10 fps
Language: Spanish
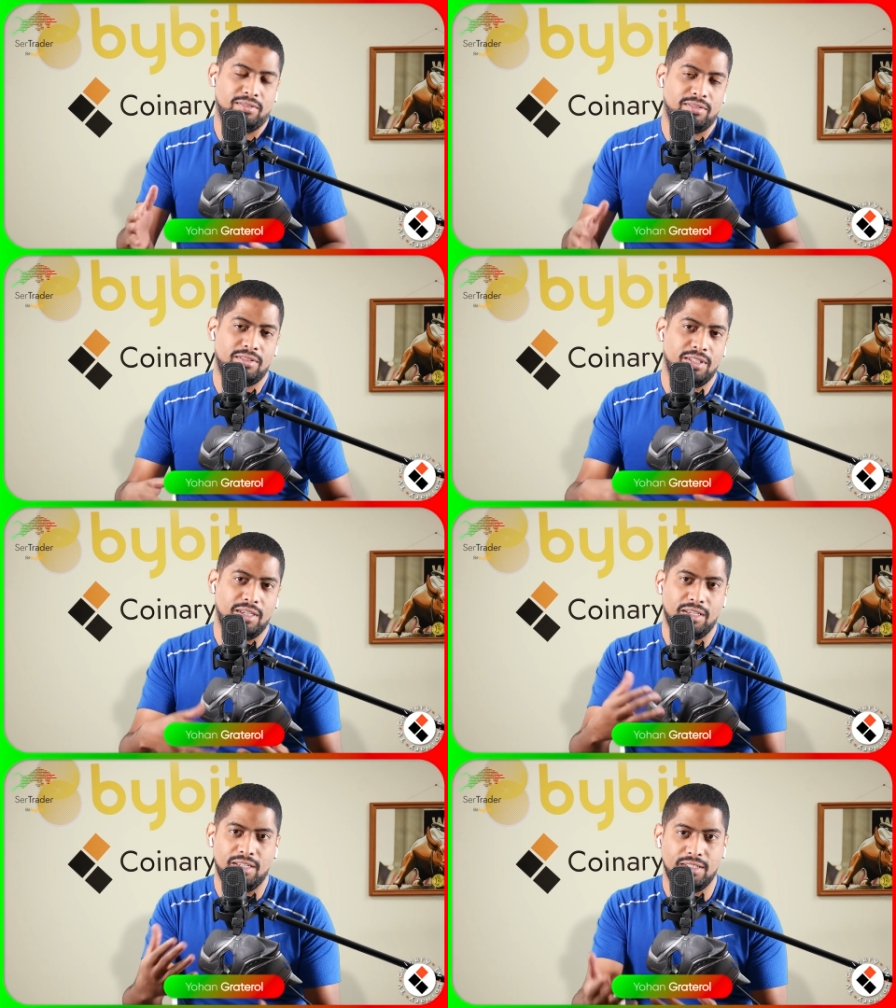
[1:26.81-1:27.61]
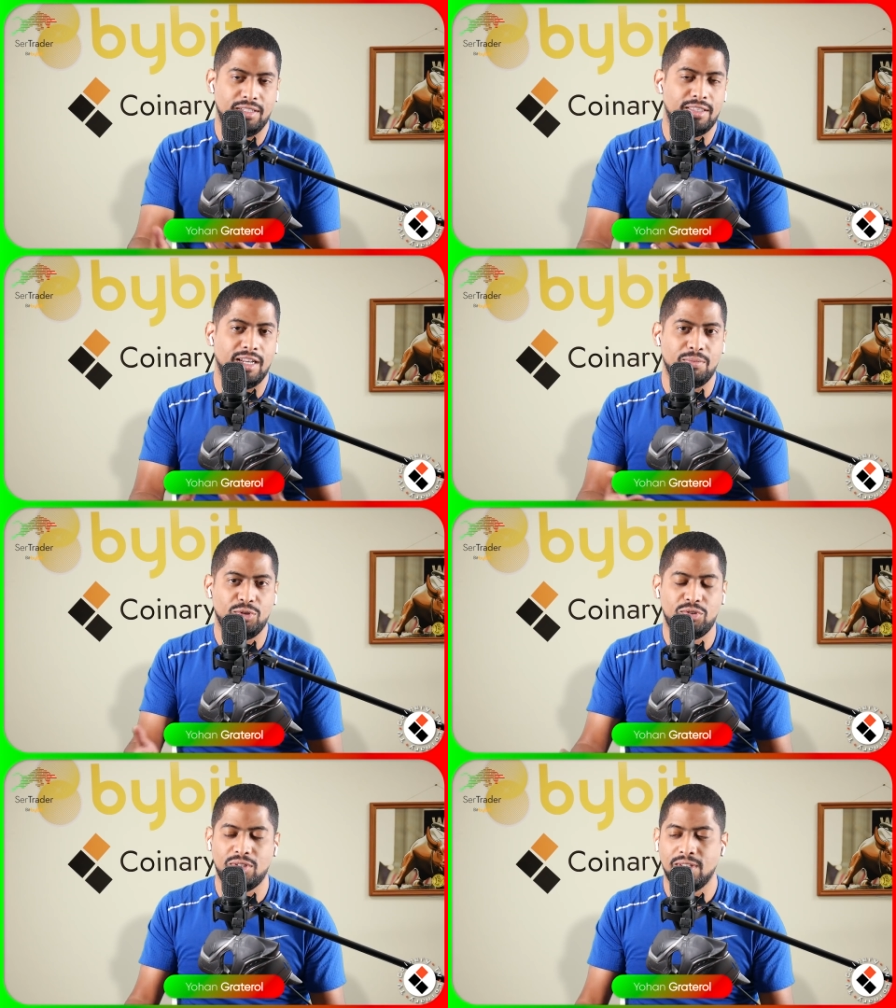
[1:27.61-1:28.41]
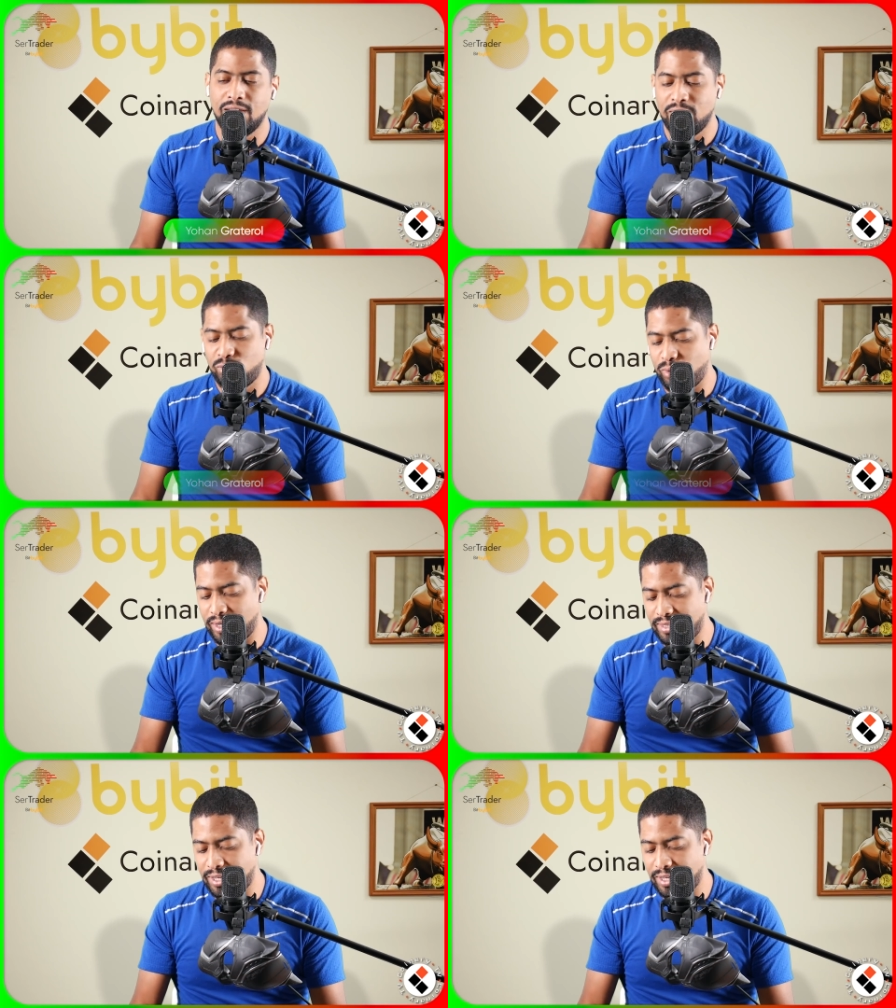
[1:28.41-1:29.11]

si, si tenemos suerte